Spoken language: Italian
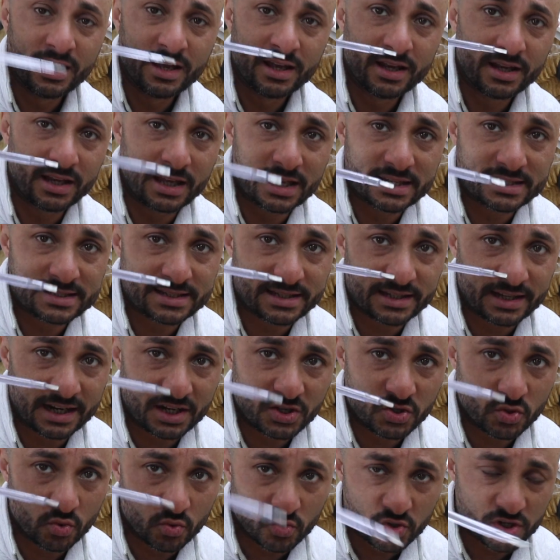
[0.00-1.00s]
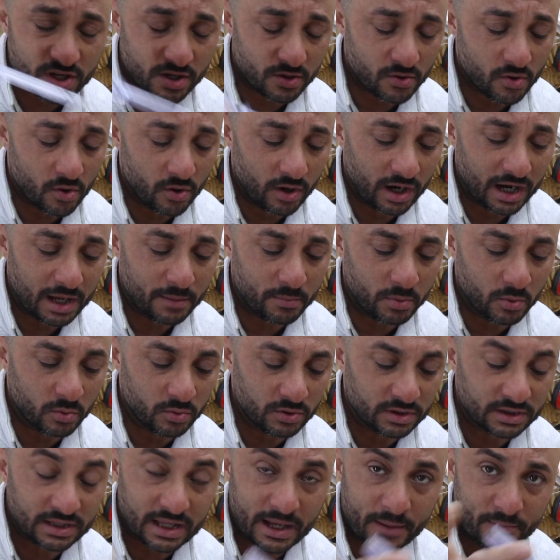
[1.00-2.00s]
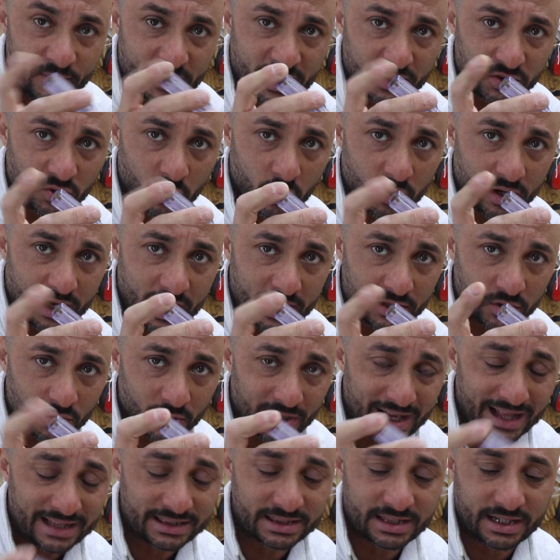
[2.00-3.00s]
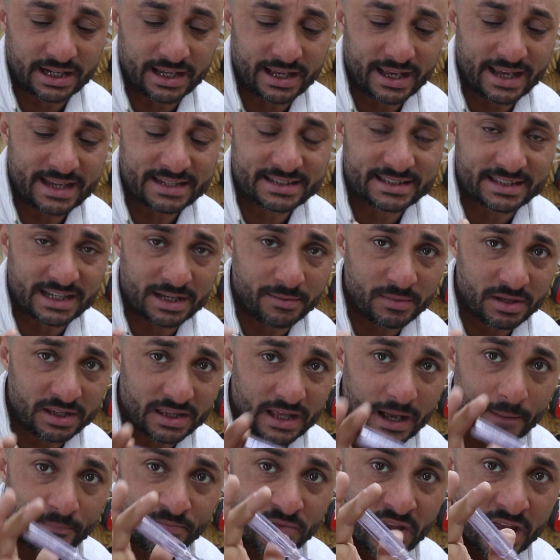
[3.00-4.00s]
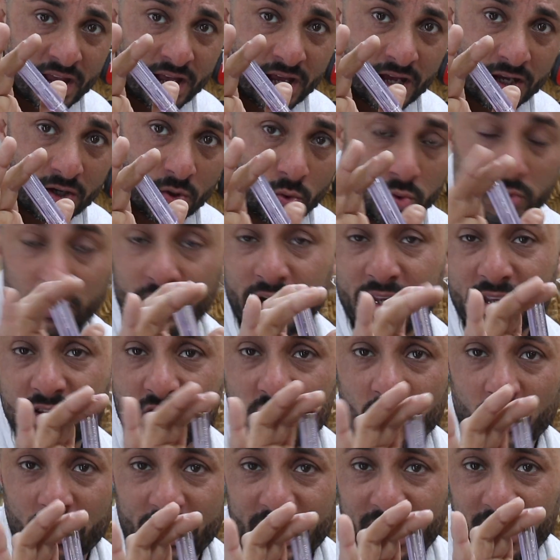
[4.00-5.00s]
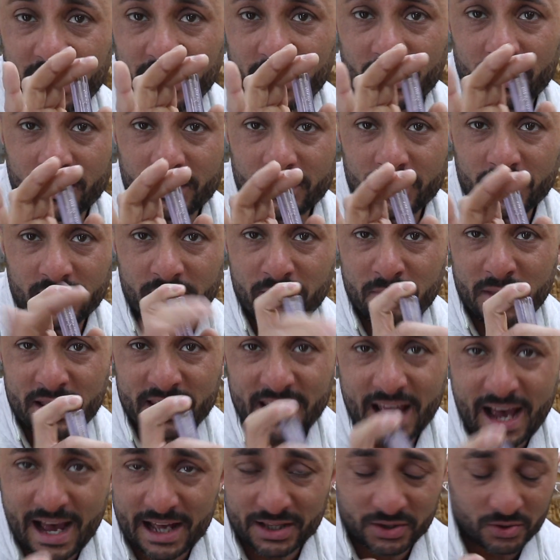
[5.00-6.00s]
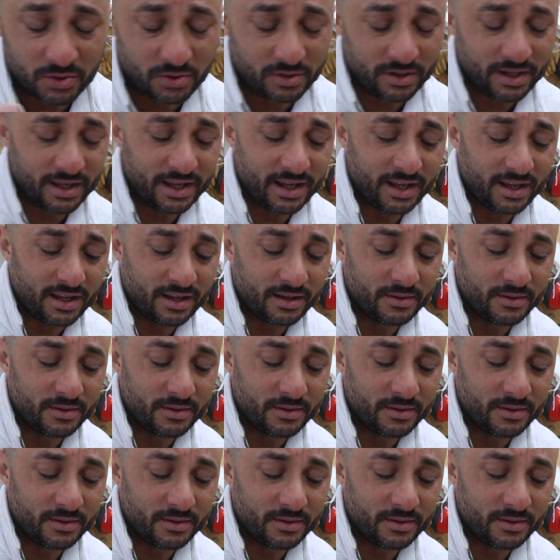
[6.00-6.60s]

che si raggiunge con la punta e toccando l'altra estremità. L'utilizzo è eh, immediato e eh,